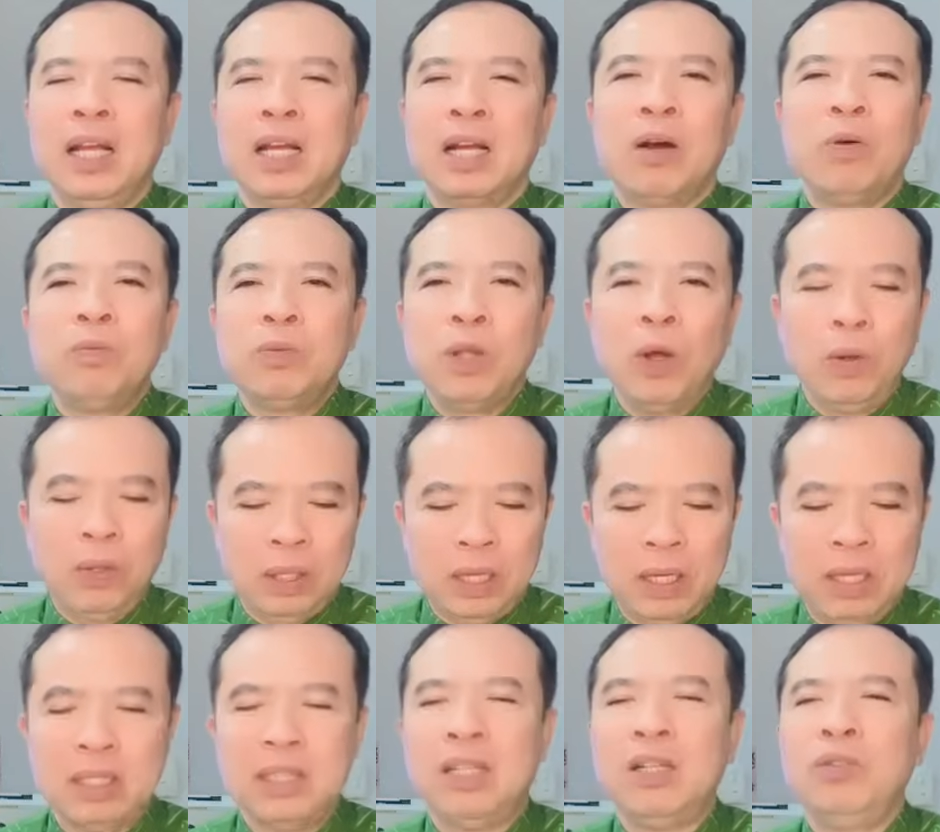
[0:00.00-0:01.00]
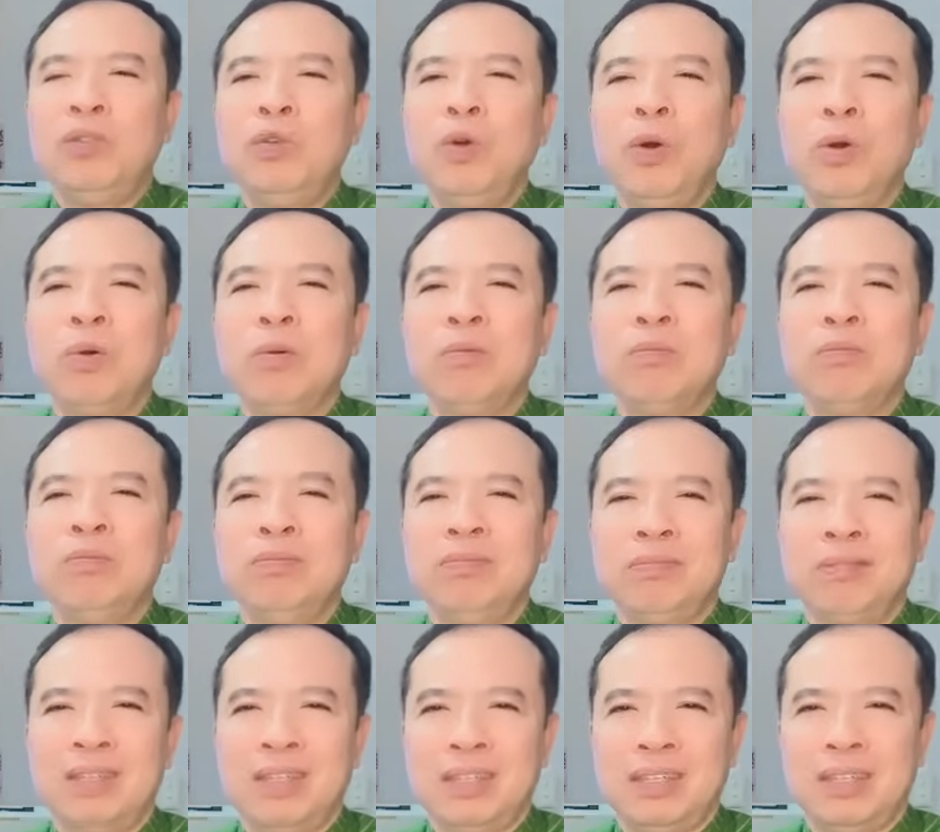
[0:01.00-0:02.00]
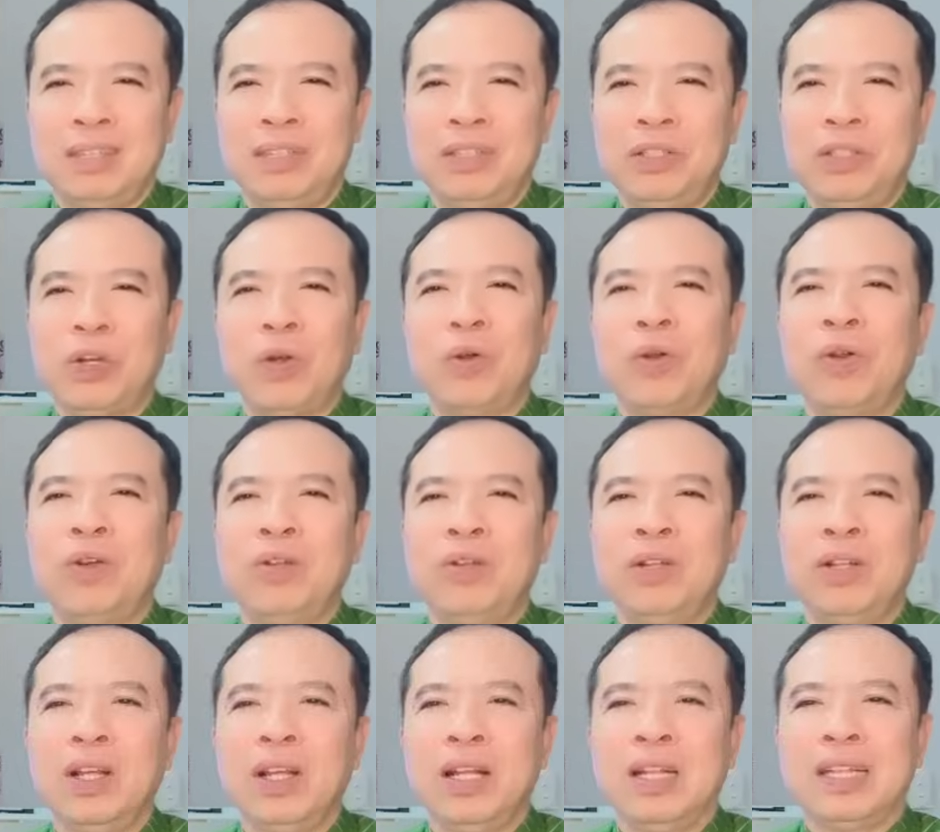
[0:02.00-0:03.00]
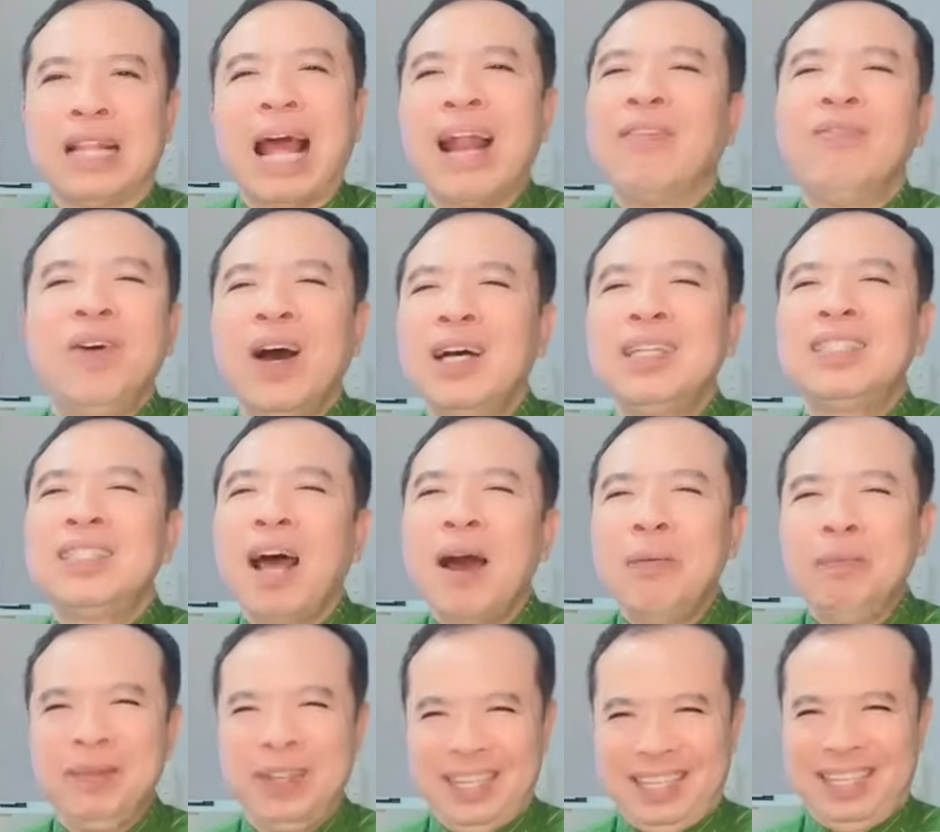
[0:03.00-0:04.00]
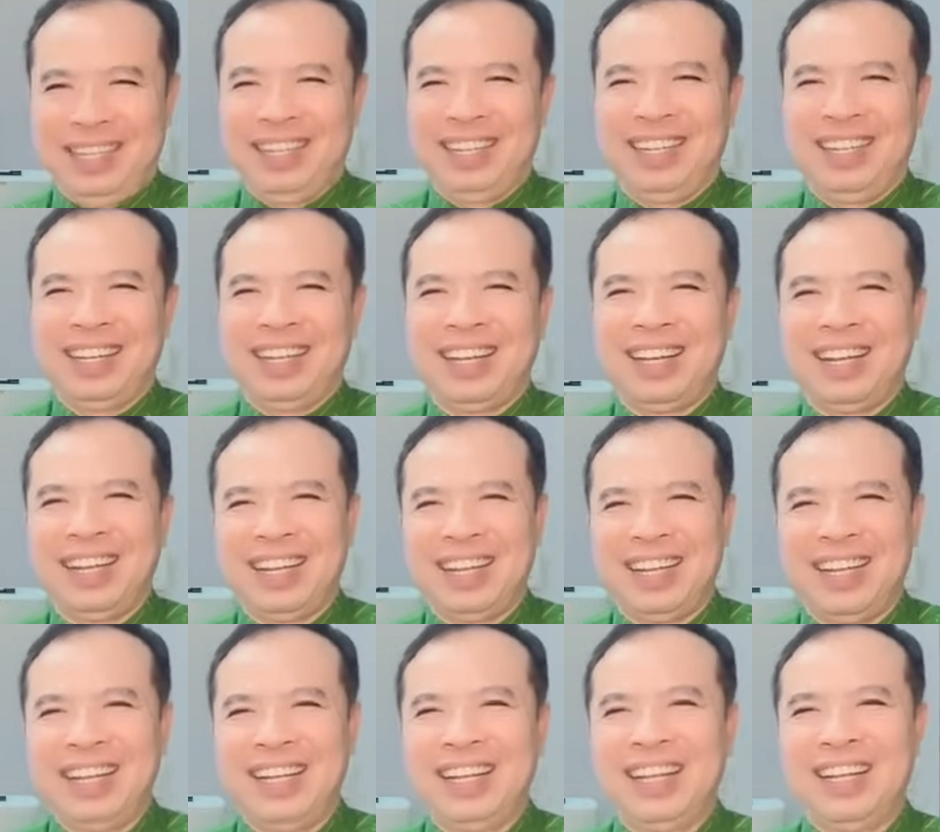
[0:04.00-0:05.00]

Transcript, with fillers: thì không tốt thì xin chúa cũng à, cho nó tàn vỡ sớm đi à,